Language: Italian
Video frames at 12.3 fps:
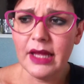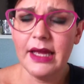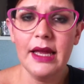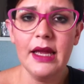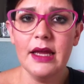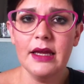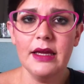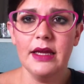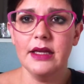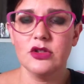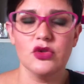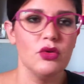e
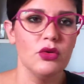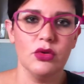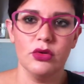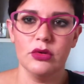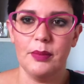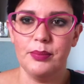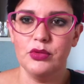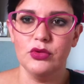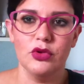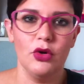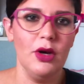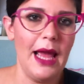che sono
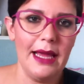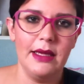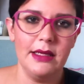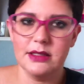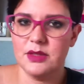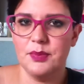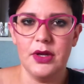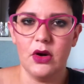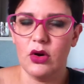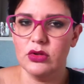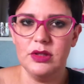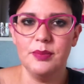appunto leggings
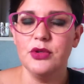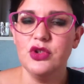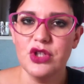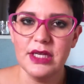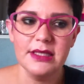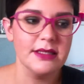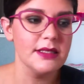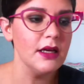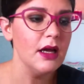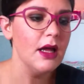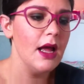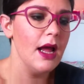però tipo jeans
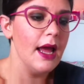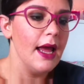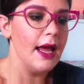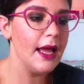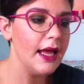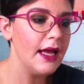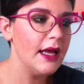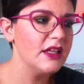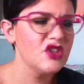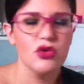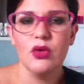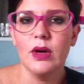e
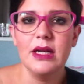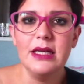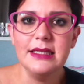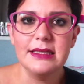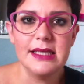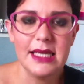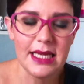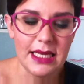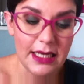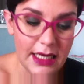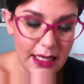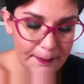sono quelli
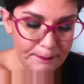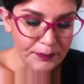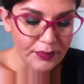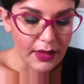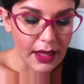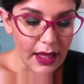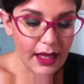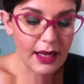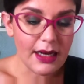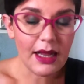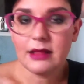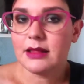skinny
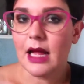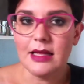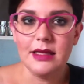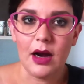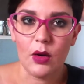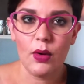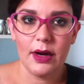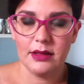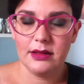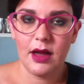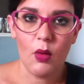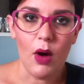e la taglia
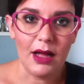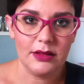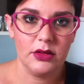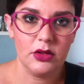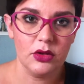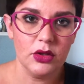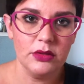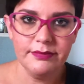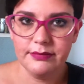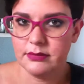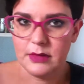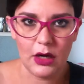44,
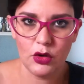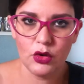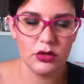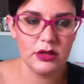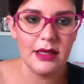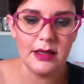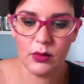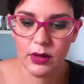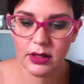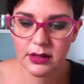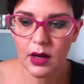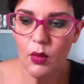la loro taglia
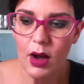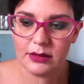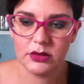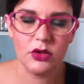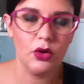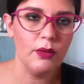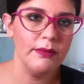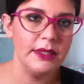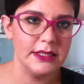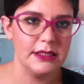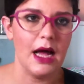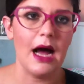44
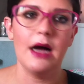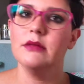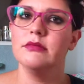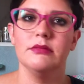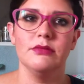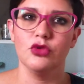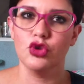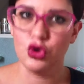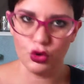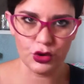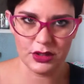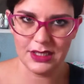mi sta
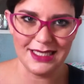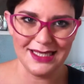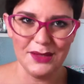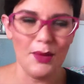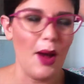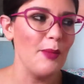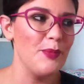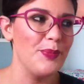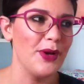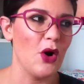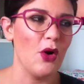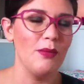giustissima,
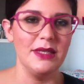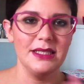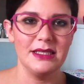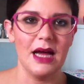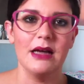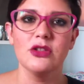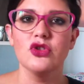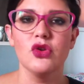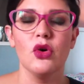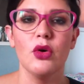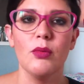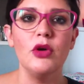però mi sta.
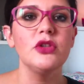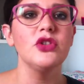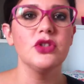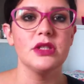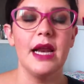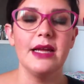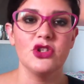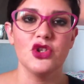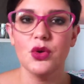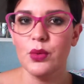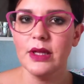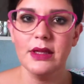Sono molto
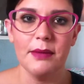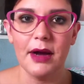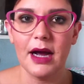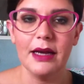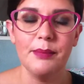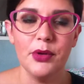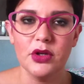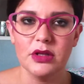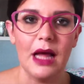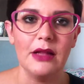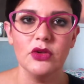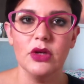stretch, quindi magari
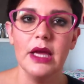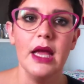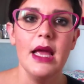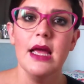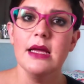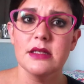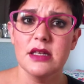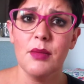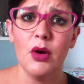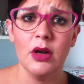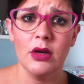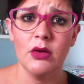portandoli si
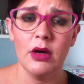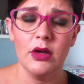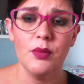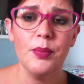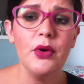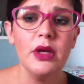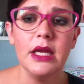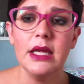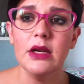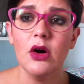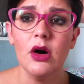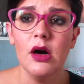mollano anche un
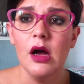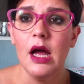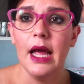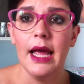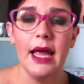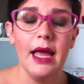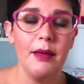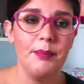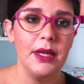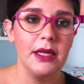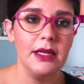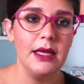pochino e
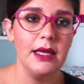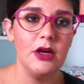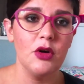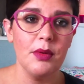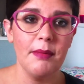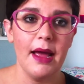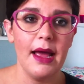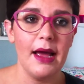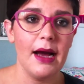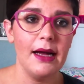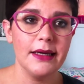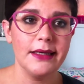per chi come me
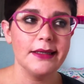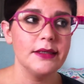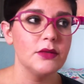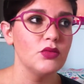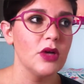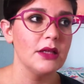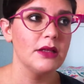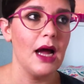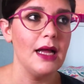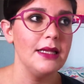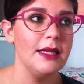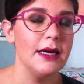ha una
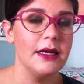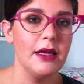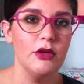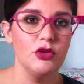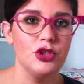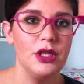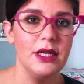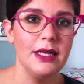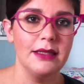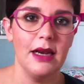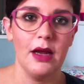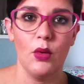taglia che oscilla
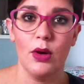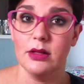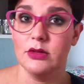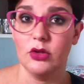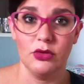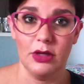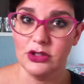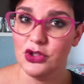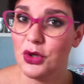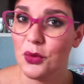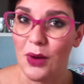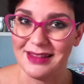dalla 48 alla
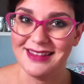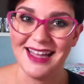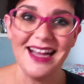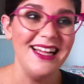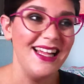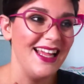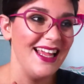50